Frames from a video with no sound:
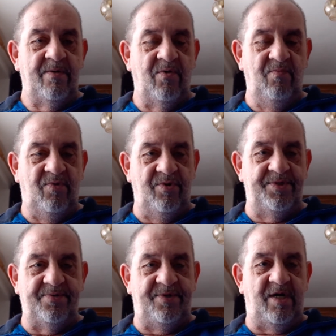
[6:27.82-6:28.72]
um
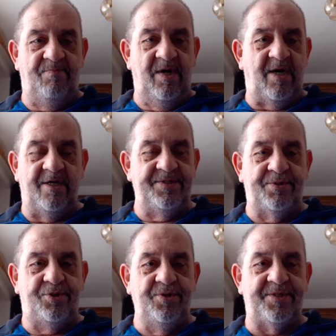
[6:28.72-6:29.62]
uns und die Kameraden
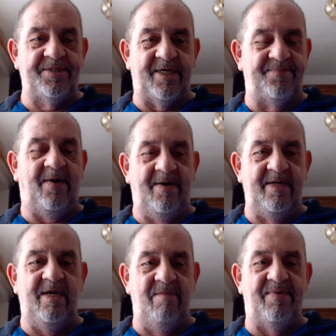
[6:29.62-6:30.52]
zu schützen. Das war
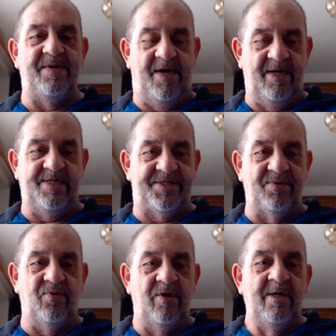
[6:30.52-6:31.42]
eben halt
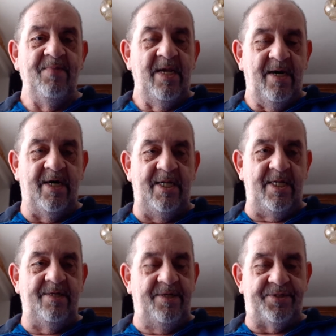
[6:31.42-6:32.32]
so.
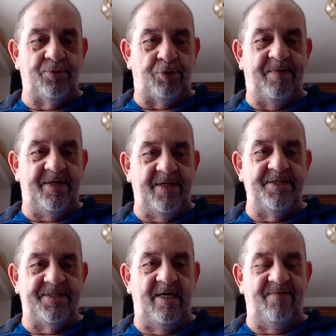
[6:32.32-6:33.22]
Äh, zu
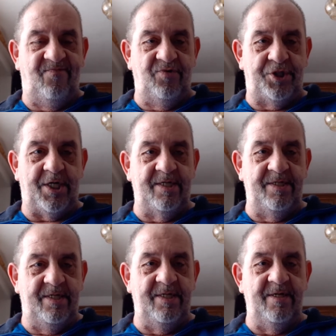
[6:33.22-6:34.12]
späteren Zeiten, wo ich
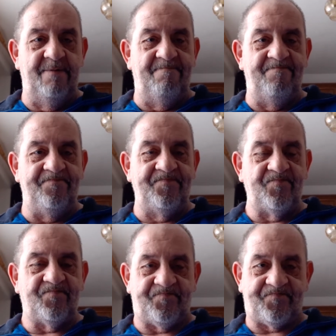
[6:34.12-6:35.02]
an ähm,
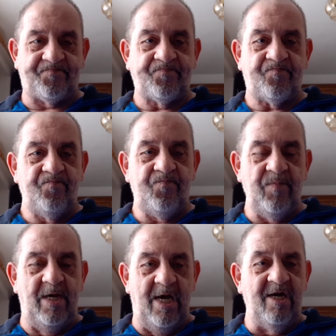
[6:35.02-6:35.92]

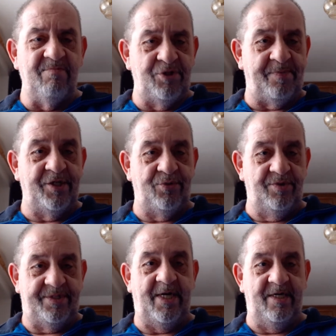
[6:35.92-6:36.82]

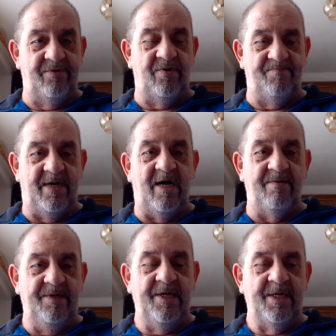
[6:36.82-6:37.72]
Lagerbesprechungen teilgenommen habe,